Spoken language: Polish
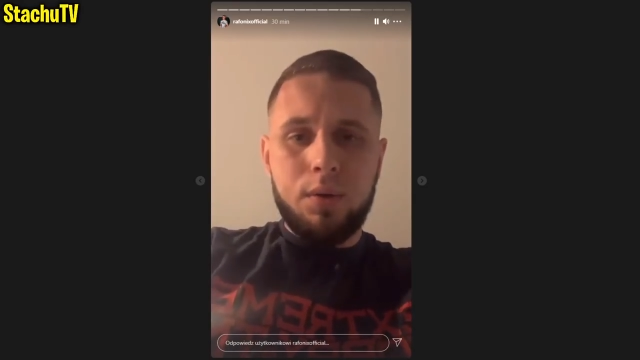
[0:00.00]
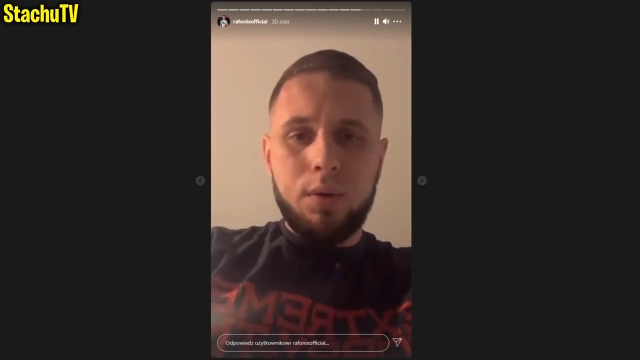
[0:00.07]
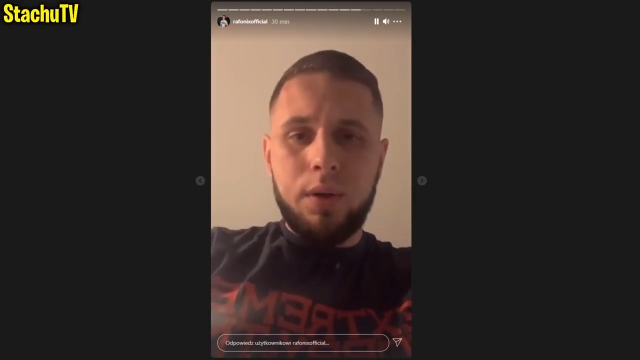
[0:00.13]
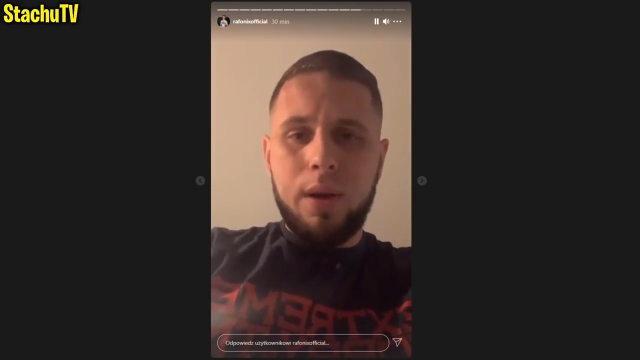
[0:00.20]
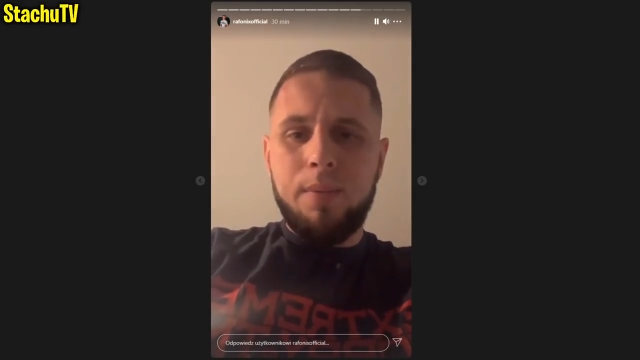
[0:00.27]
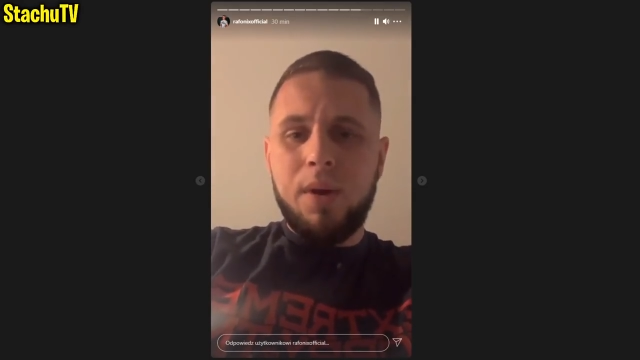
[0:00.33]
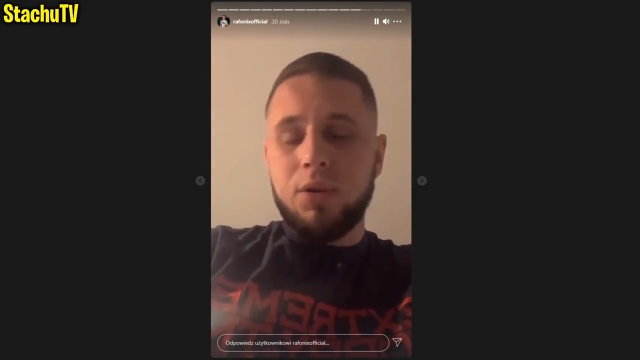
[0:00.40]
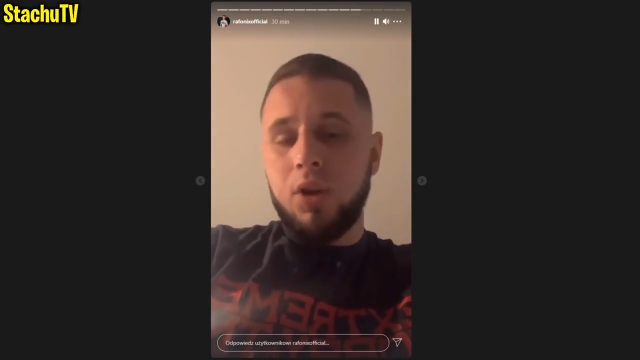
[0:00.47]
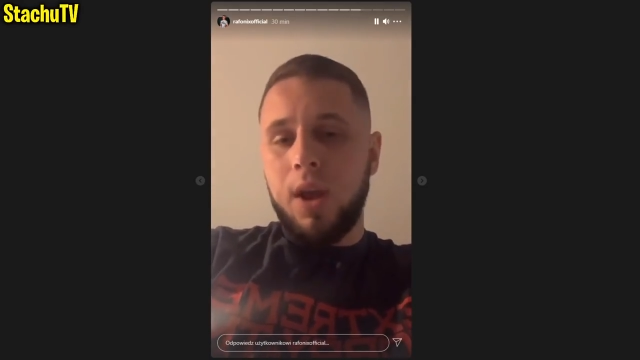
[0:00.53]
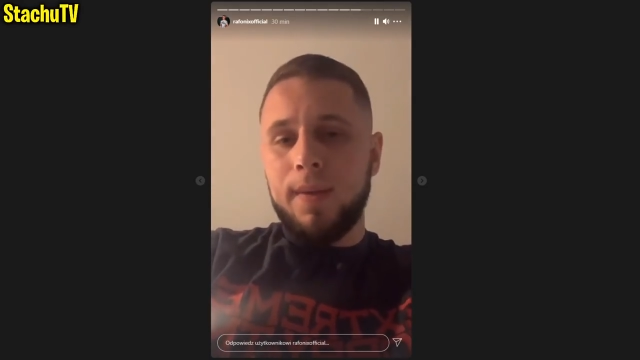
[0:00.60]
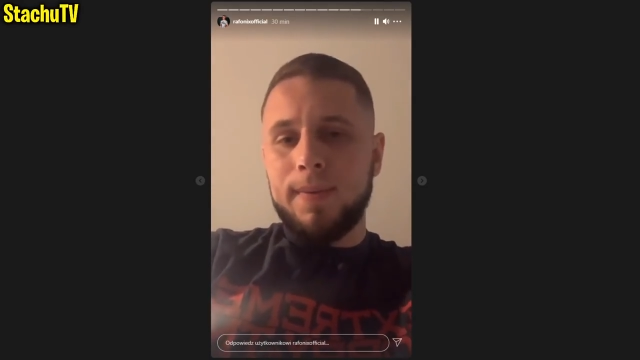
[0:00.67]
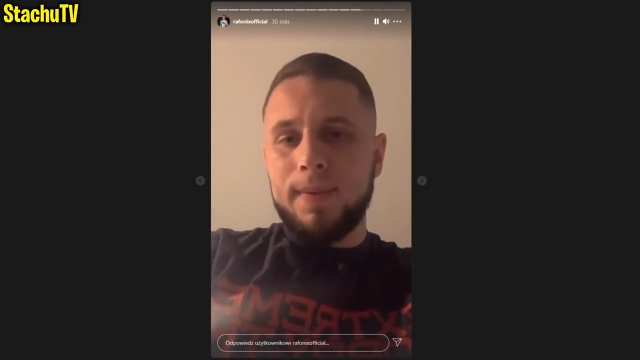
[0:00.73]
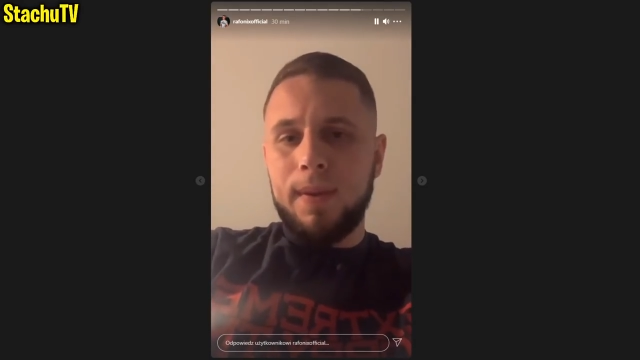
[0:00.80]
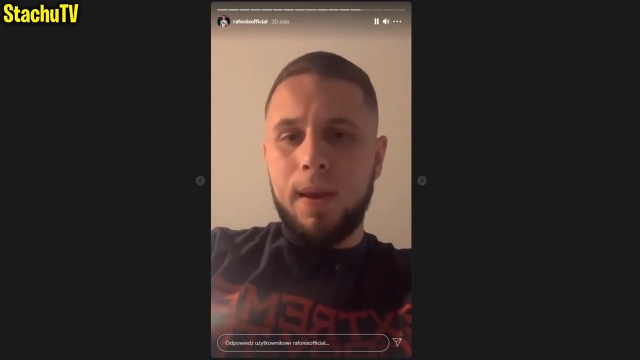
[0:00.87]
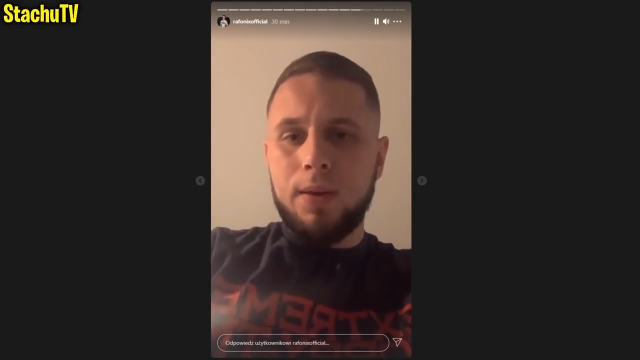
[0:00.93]
no nie ma
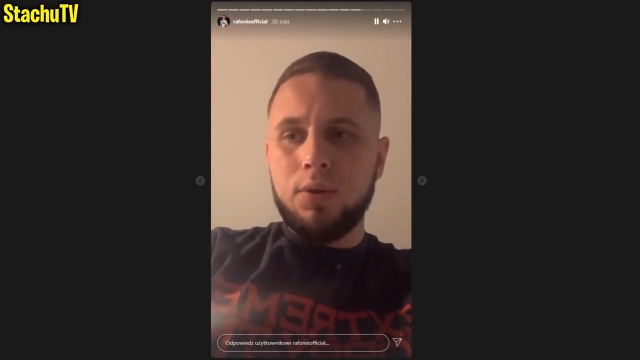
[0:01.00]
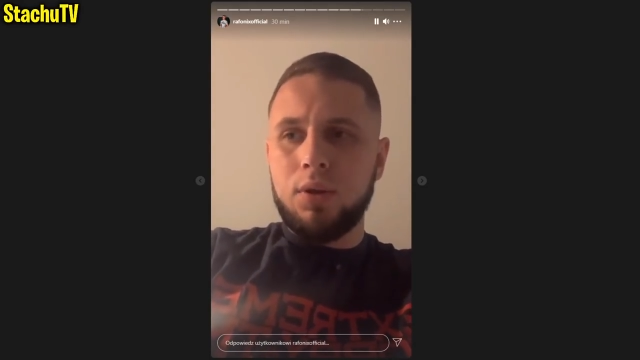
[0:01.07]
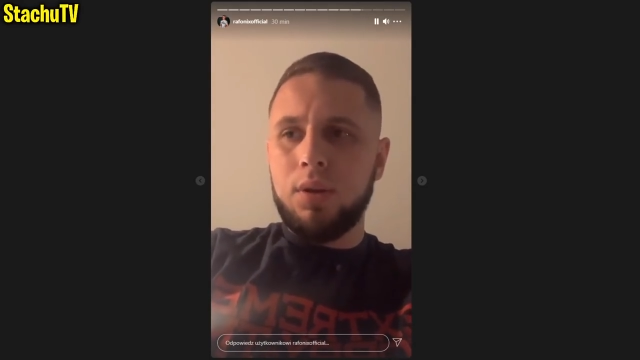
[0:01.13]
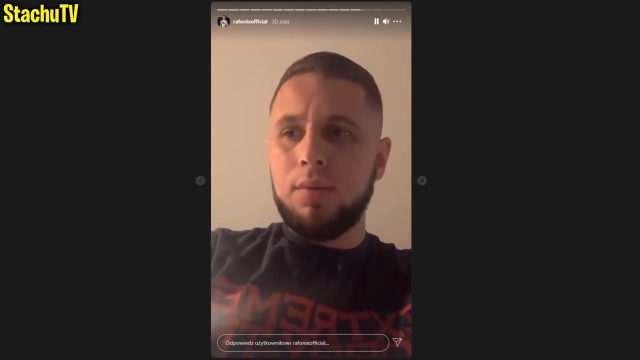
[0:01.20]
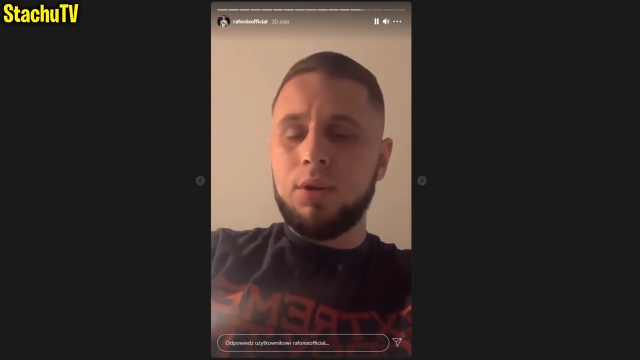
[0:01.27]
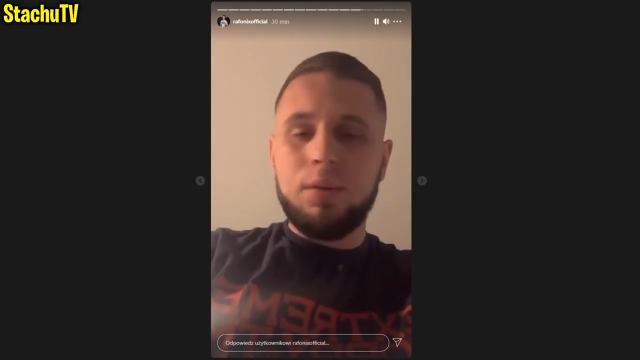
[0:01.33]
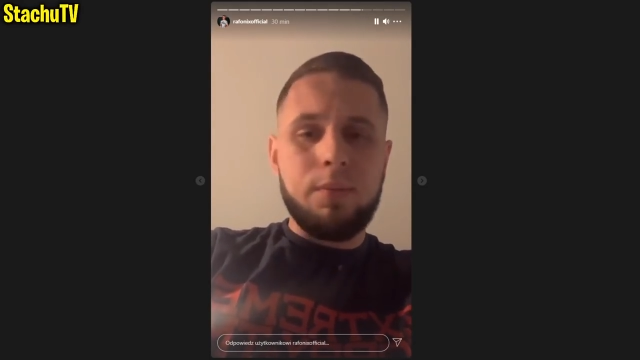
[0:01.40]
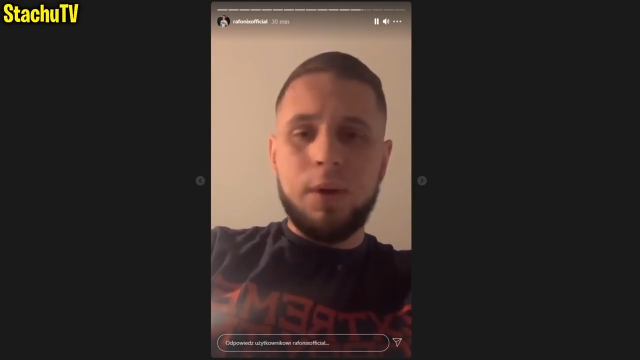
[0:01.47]
szans, nie? że nie będziemy